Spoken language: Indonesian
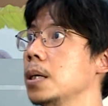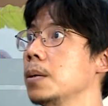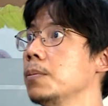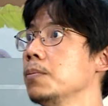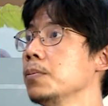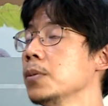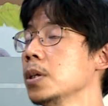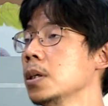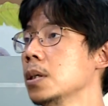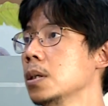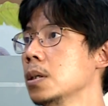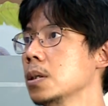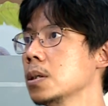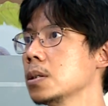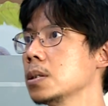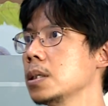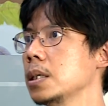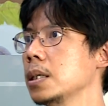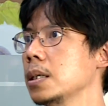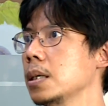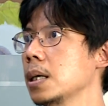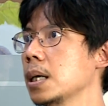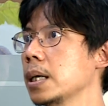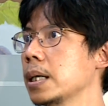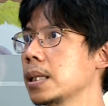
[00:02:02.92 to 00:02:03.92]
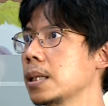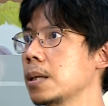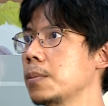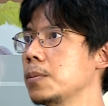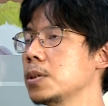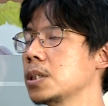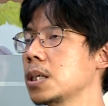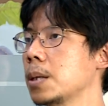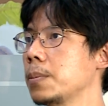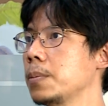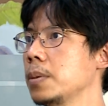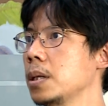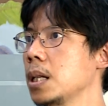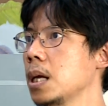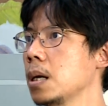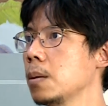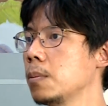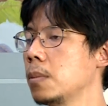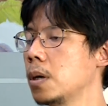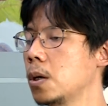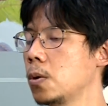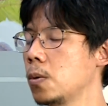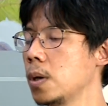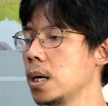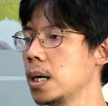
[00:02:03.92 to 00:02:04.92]
juga sehingga kita bisa
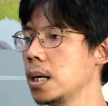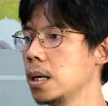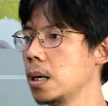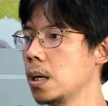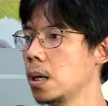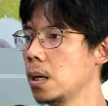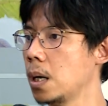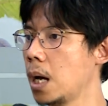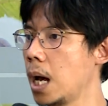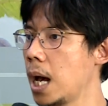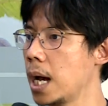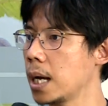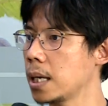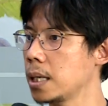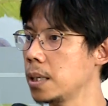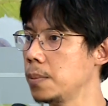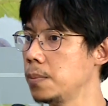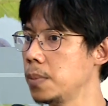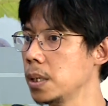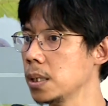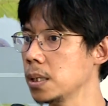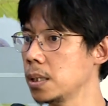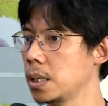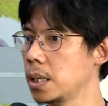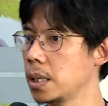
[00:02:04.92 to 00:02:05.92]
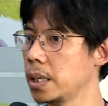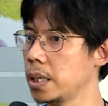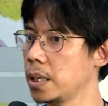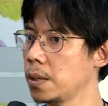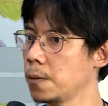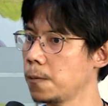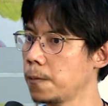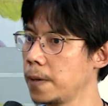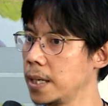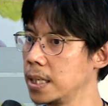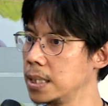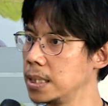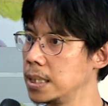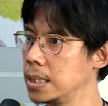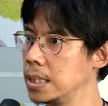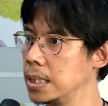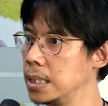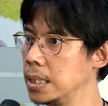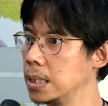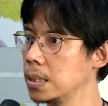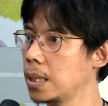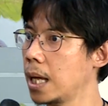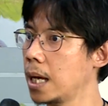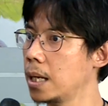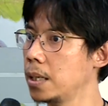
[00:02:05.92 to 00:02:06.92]
bilang bahwa akibat dari
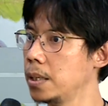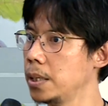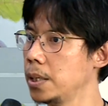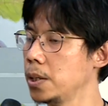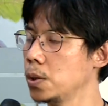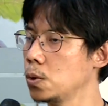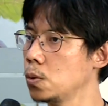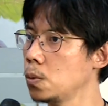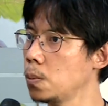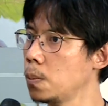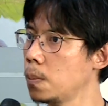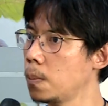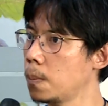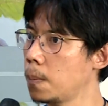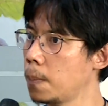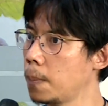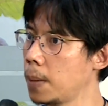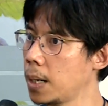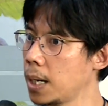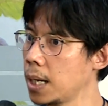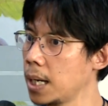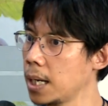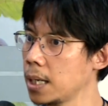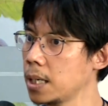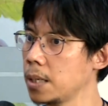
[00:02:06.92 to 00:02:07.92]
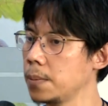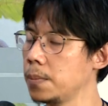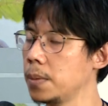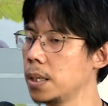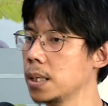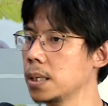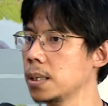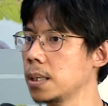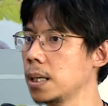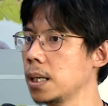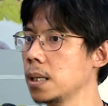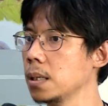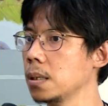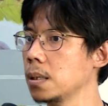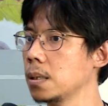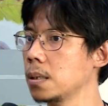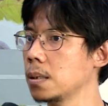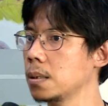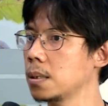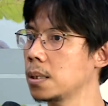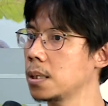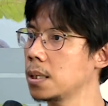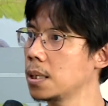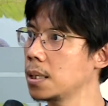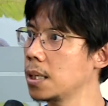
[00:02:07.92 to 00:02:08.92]
infeksi tadi itu mengakibatkan
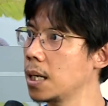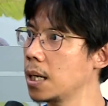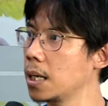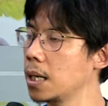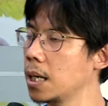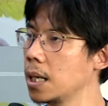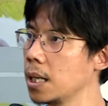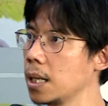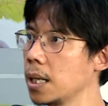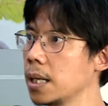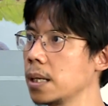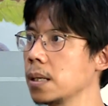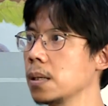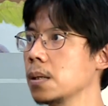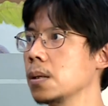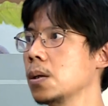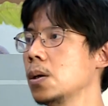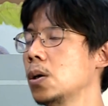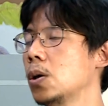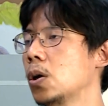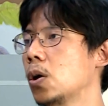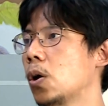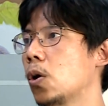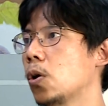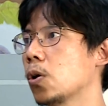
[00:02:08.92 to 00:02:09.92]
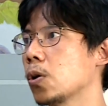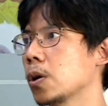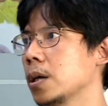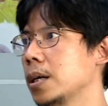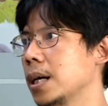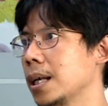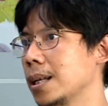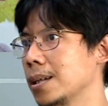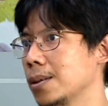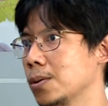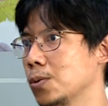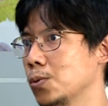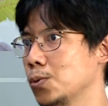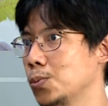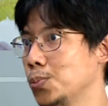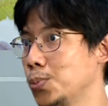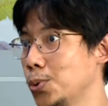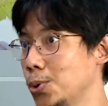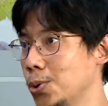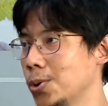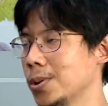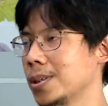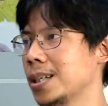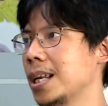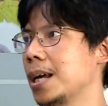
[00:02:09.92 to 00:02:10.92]
kegagalan organ
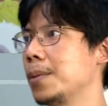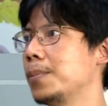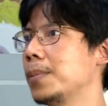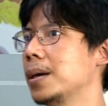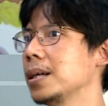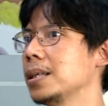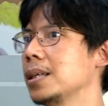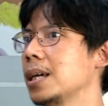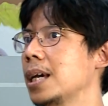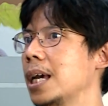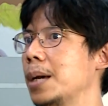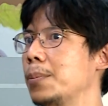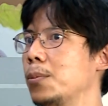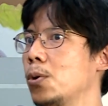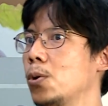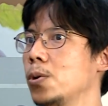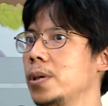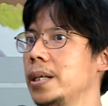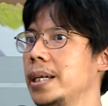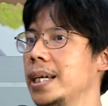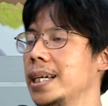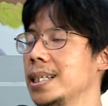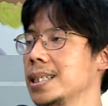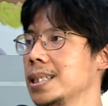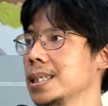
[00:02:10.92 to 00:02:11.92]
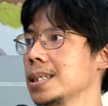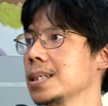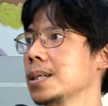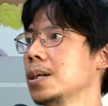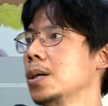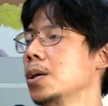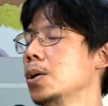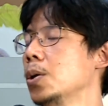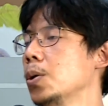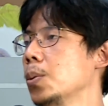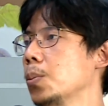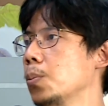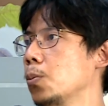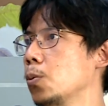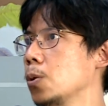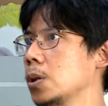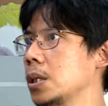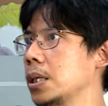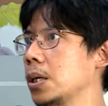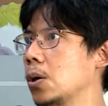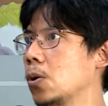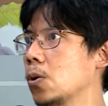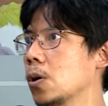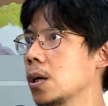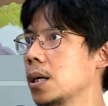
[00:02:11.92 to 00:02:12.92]
tubuh namanya MODS
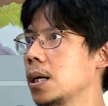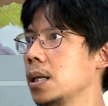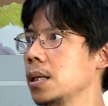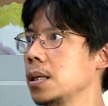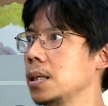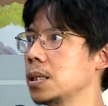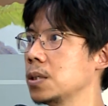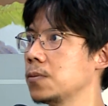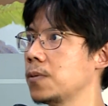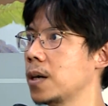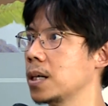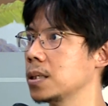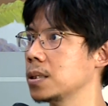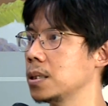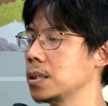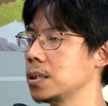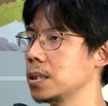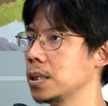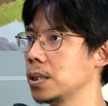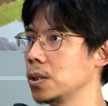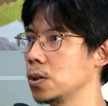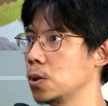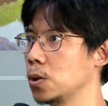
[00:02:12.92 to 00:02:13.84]
multi organ dysfunction